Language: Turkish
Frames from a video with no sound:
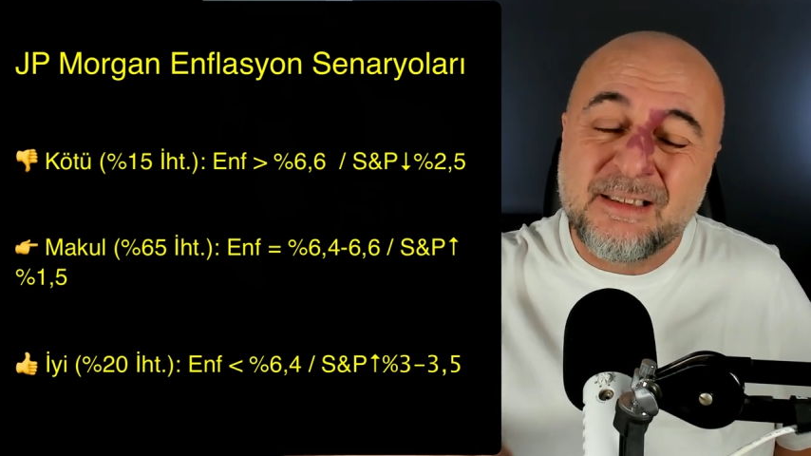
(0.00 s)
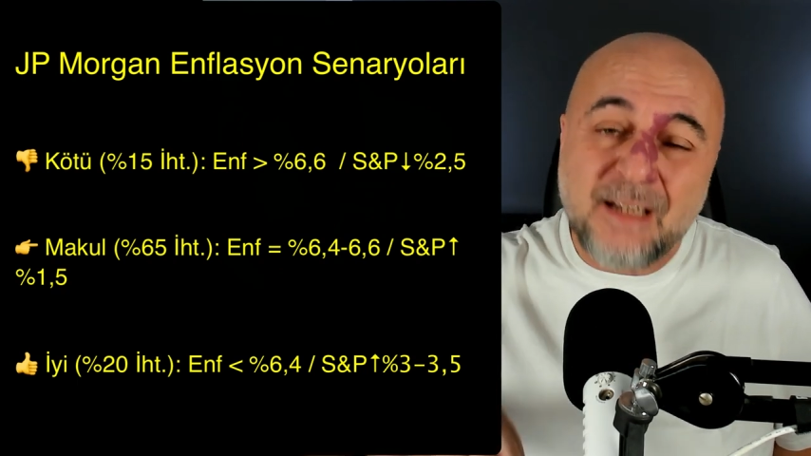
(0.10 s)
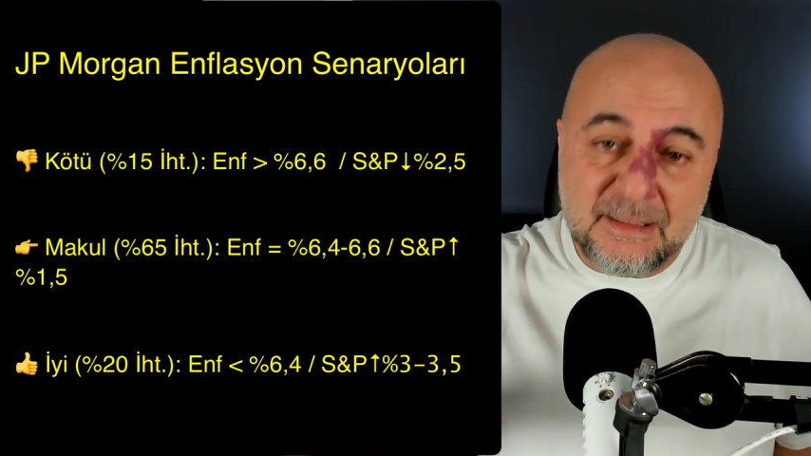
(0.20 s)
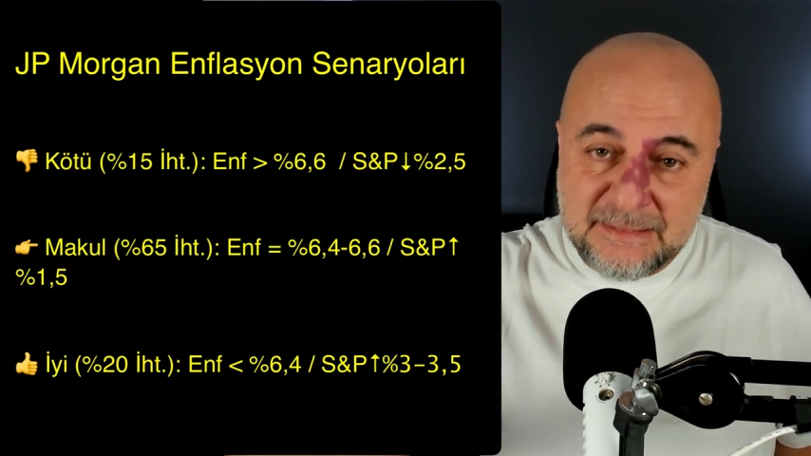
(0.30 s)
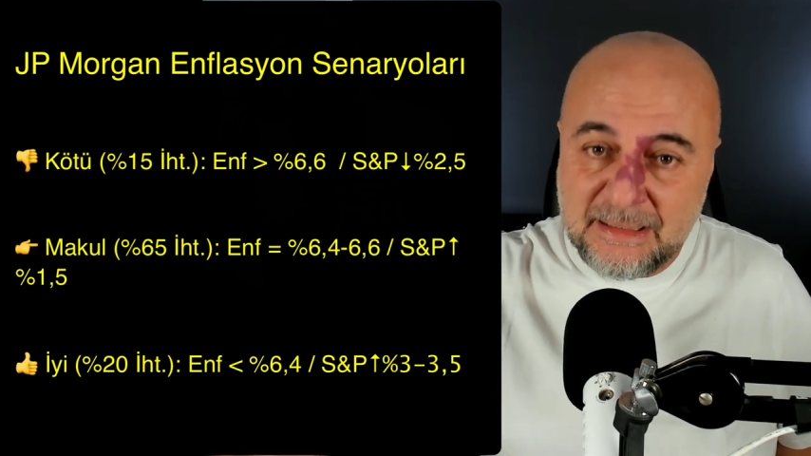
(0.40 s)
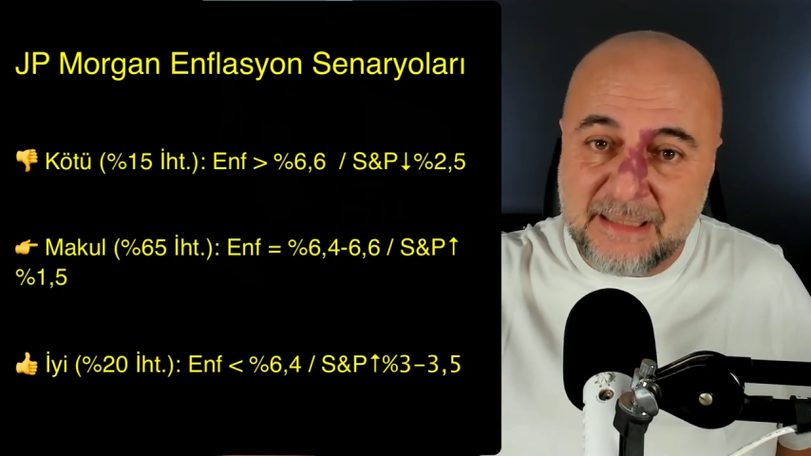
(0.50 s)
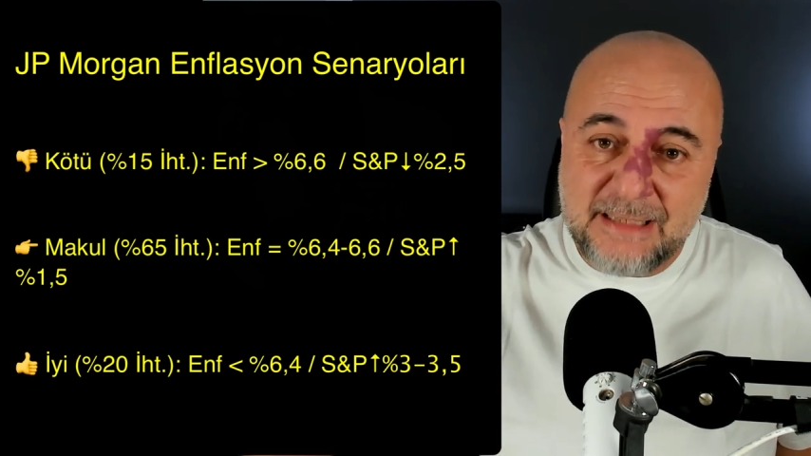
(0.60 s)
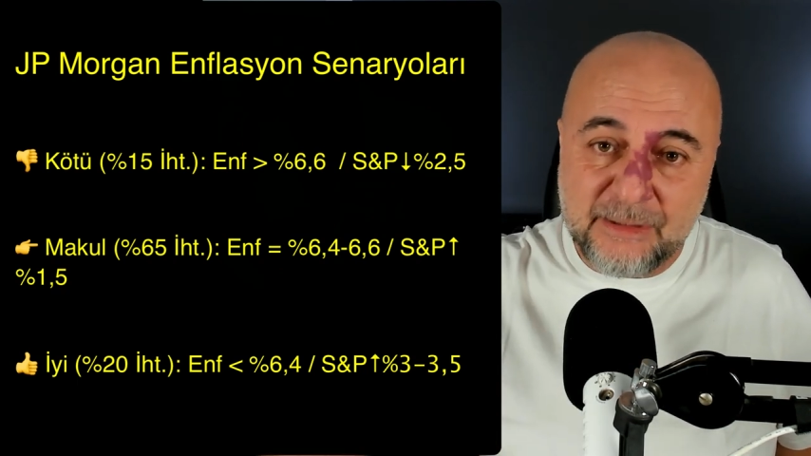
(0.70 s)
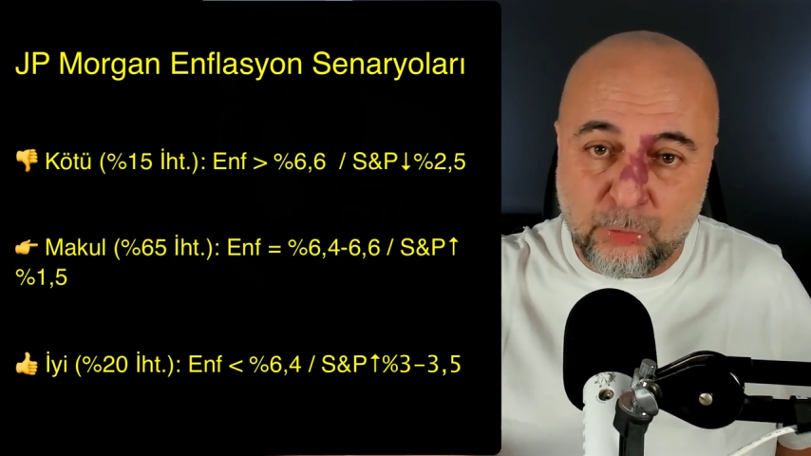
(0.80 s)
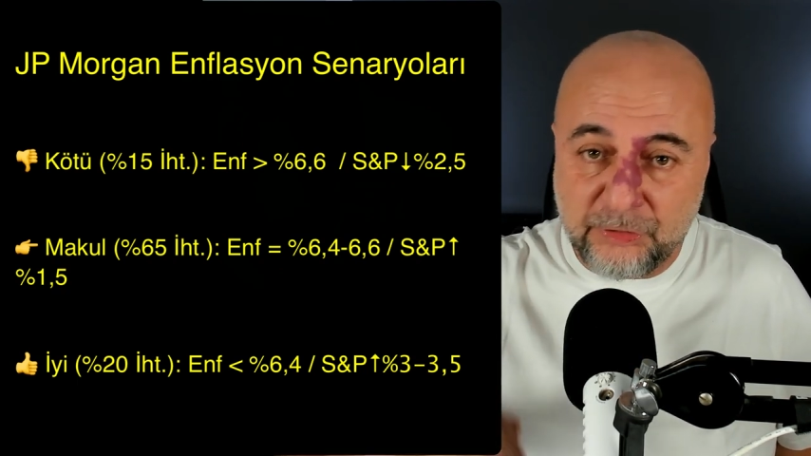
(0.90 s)

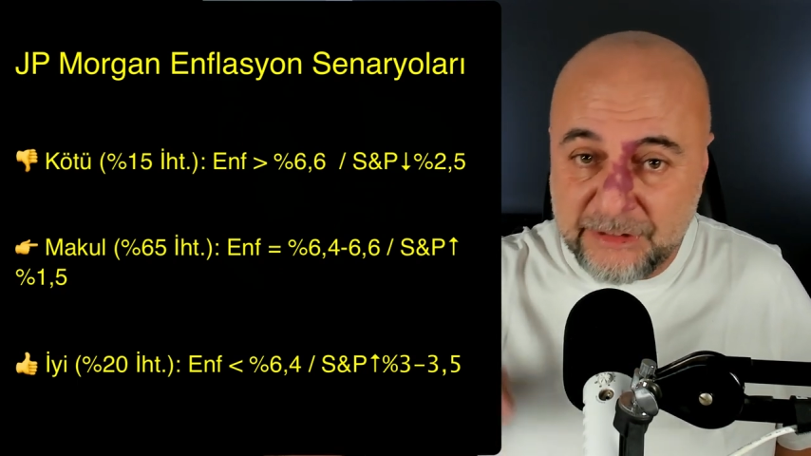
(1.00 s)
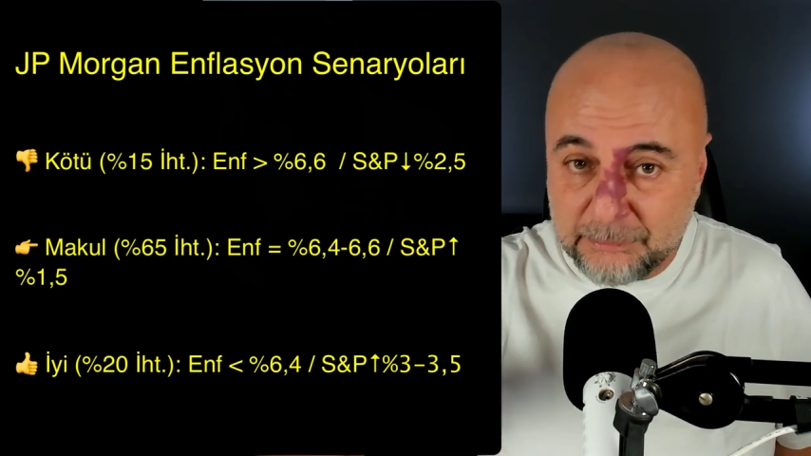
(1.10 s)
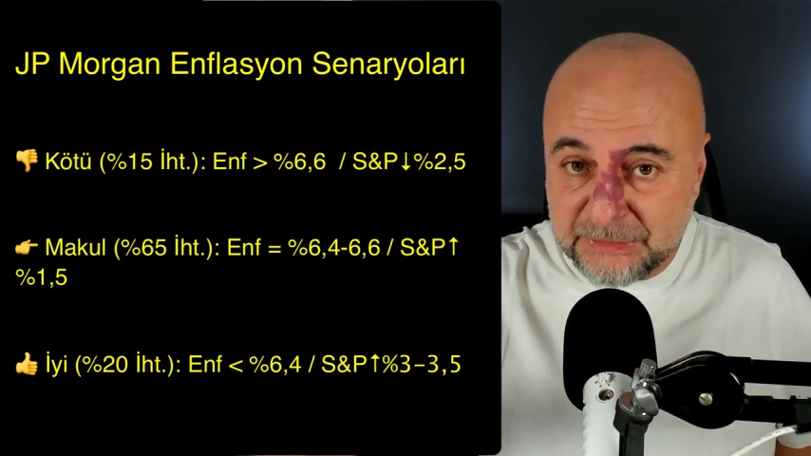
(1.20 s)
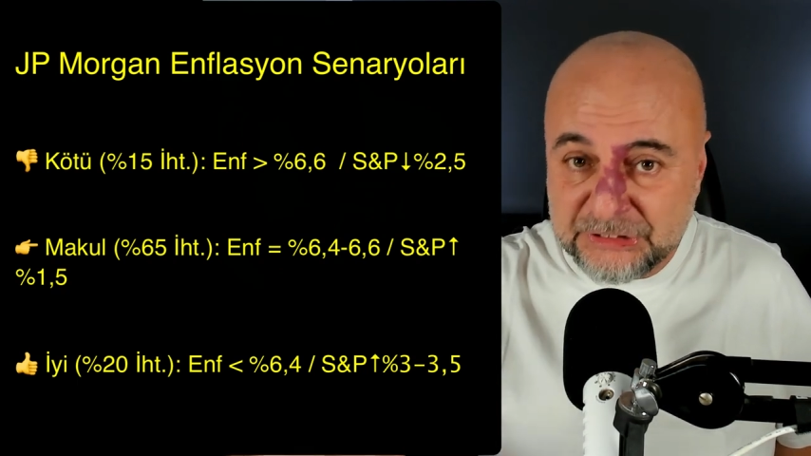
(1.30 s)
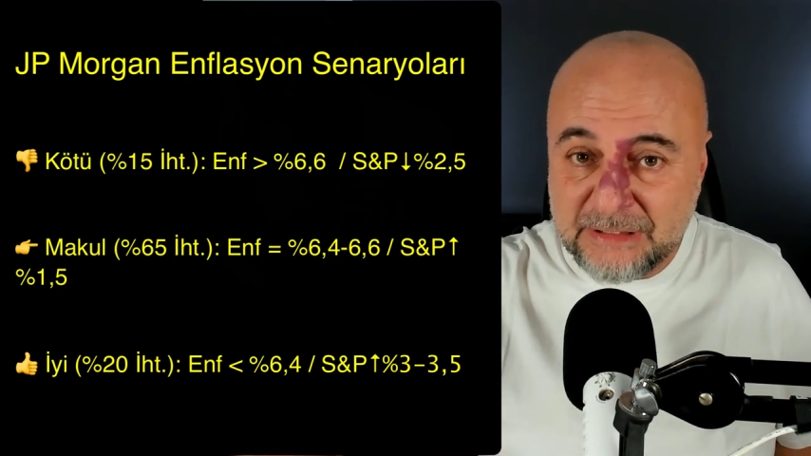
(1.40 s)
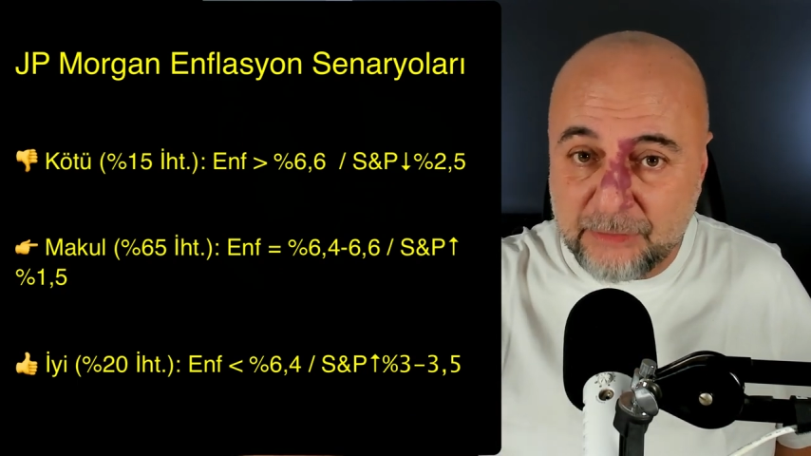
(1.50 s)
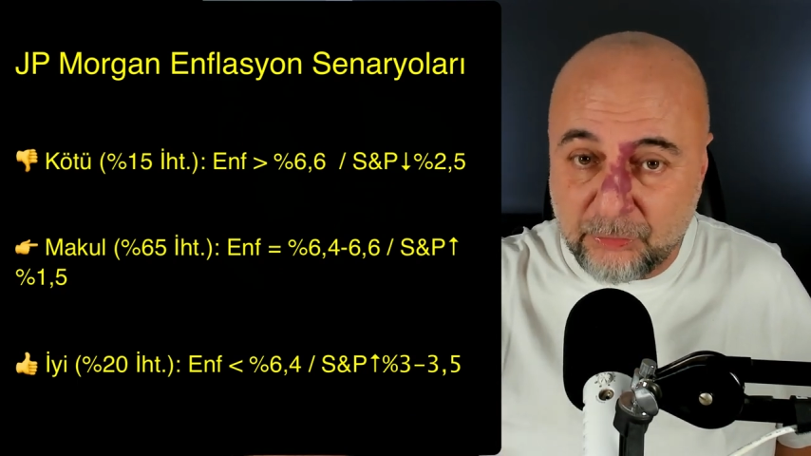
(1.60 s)
tatillerden dolayı, yılbaşından